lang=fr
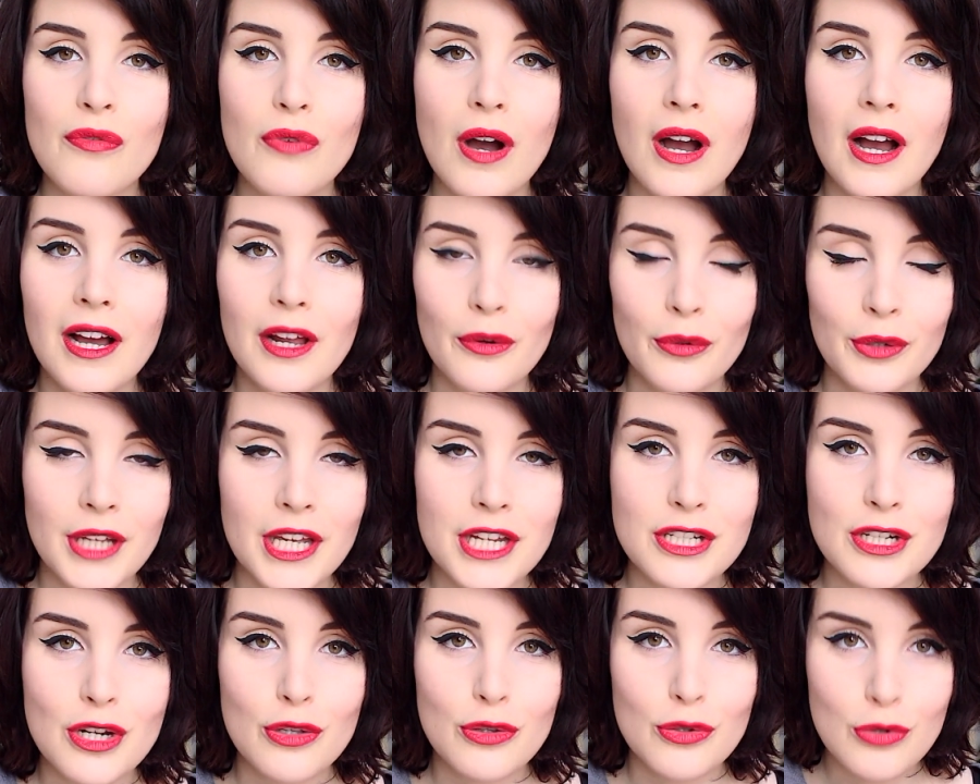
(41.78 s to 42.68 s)
avoir un
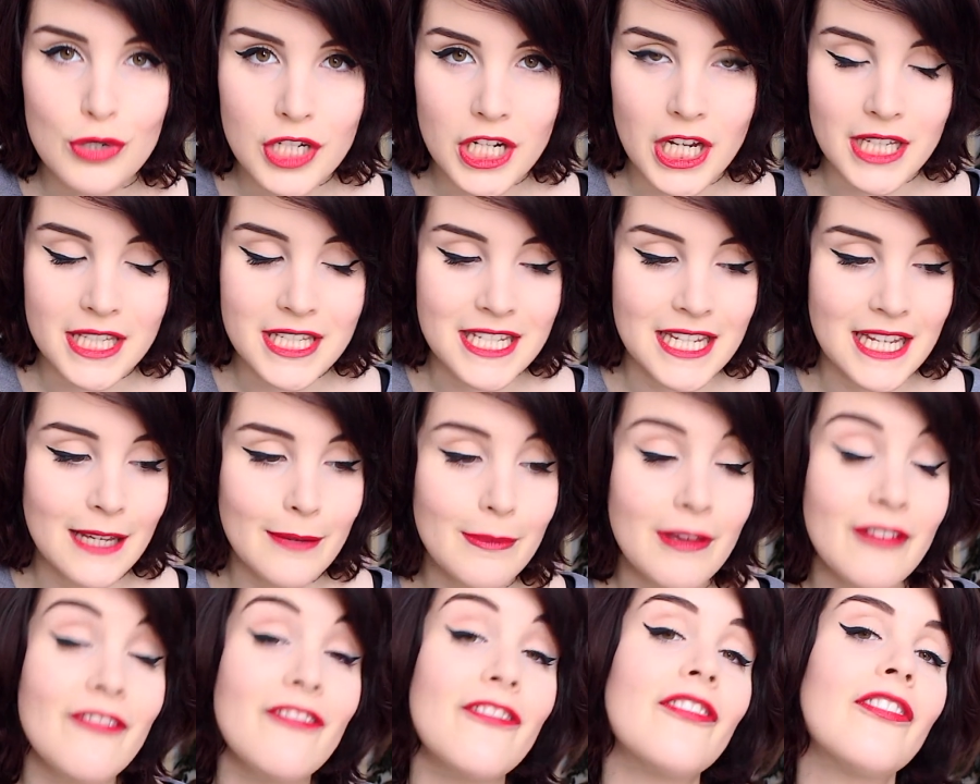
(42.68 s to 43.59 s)
langage de chartier,
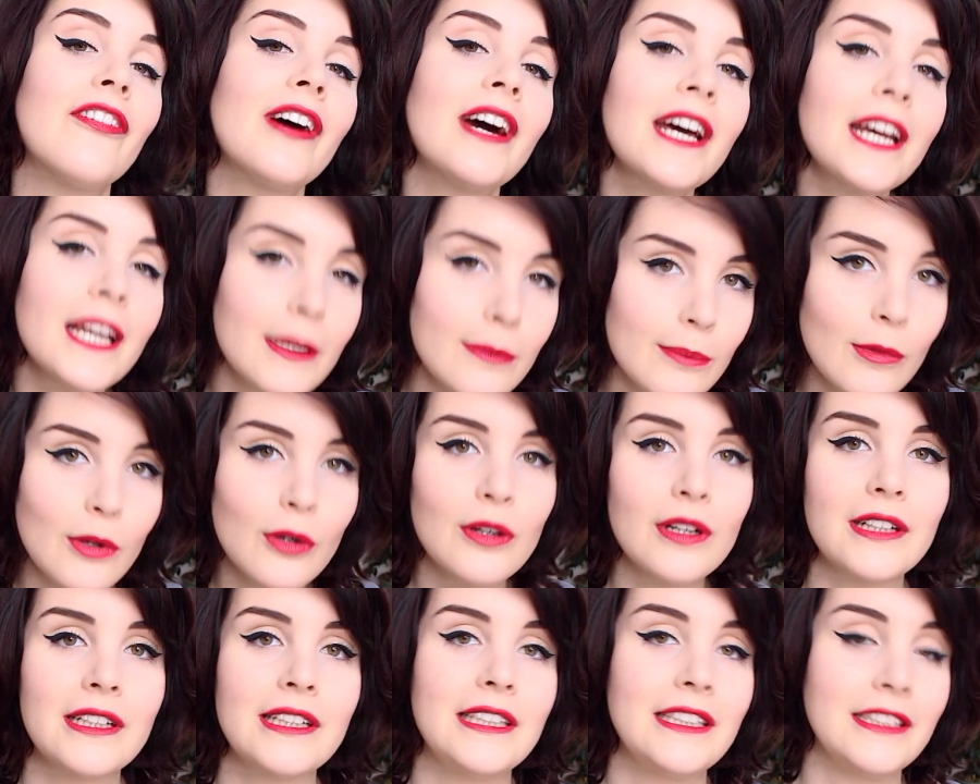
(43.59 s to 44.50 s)
mais
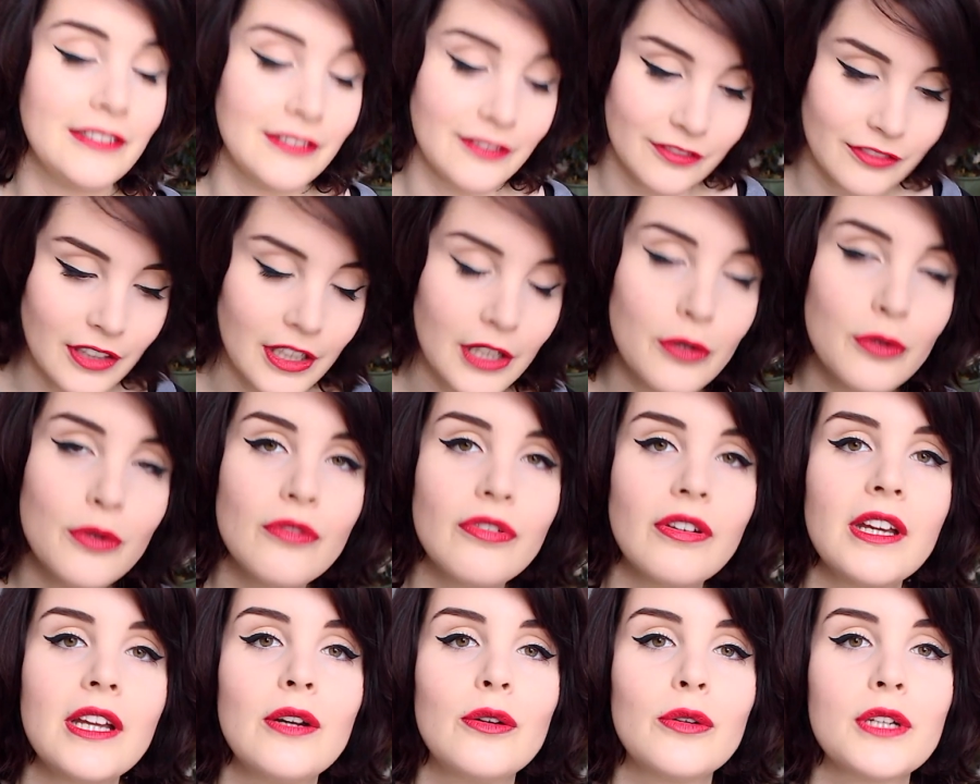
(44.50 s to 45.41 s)
vraiment un vrai de
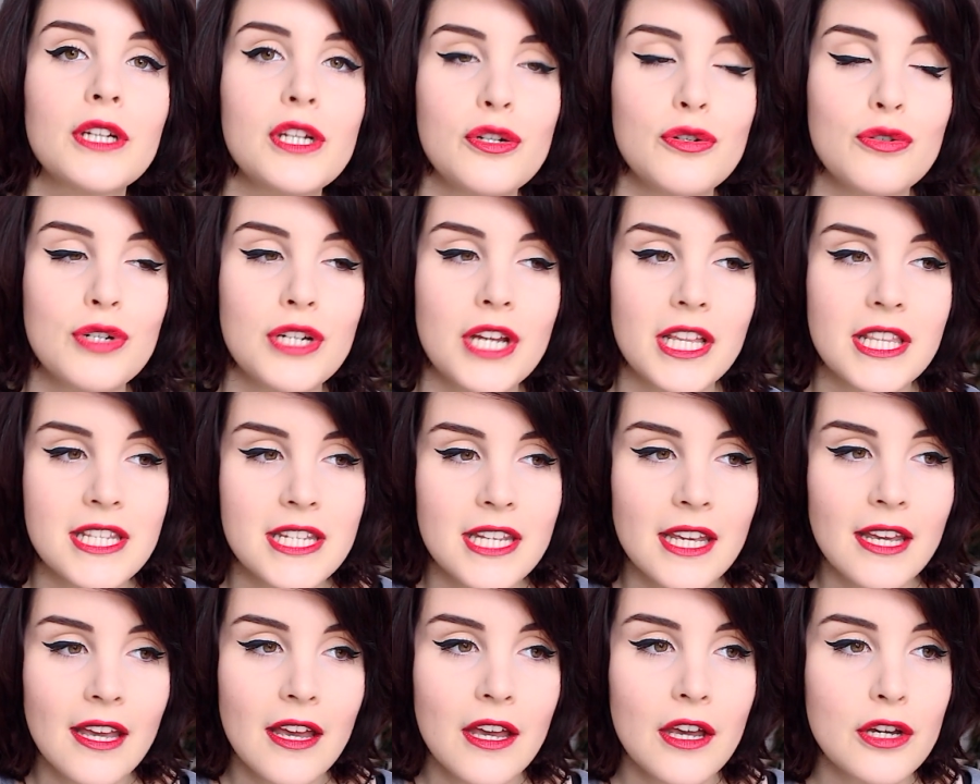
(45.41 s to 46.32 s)
vrai langage de
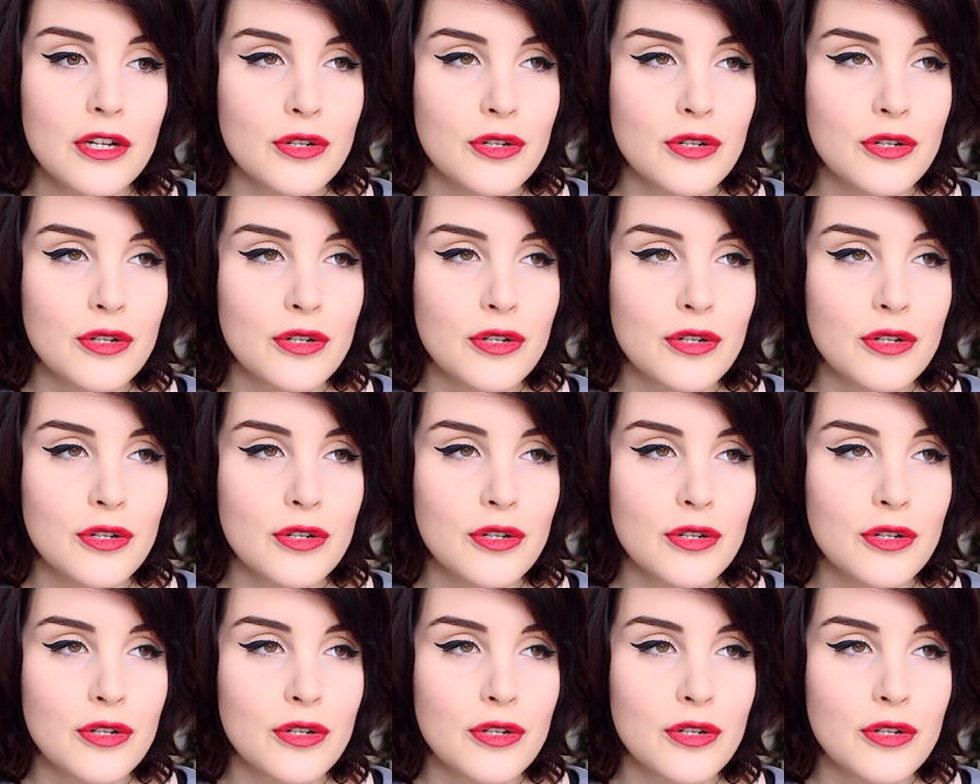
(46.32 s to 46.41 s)
chartier.